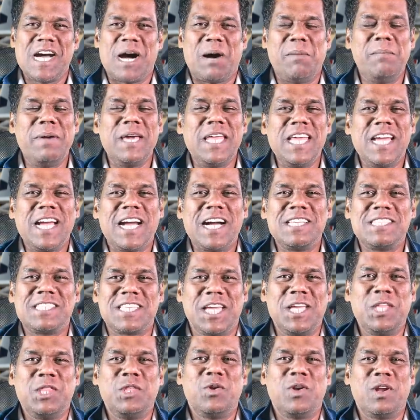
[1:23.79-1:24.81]
அமெரிக்கா
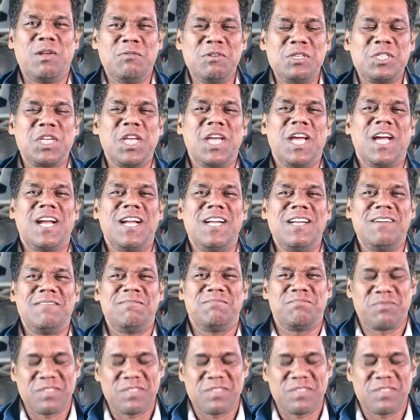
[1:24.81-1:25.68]
செய்தியுள்ள விஷயங்கள்